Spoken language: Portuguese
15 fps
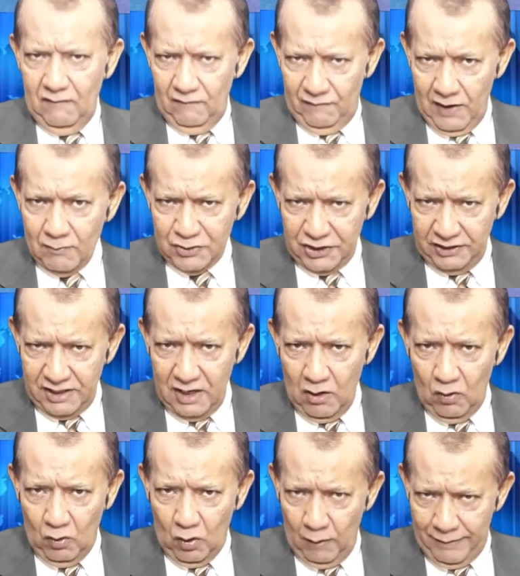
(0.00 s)
Vamos
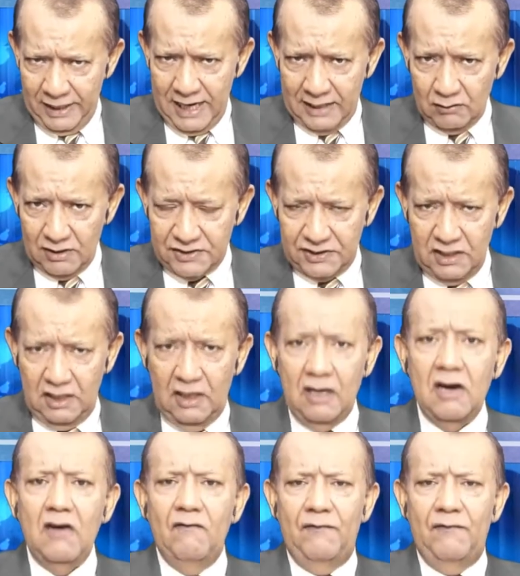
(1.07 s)
então, combinado assim,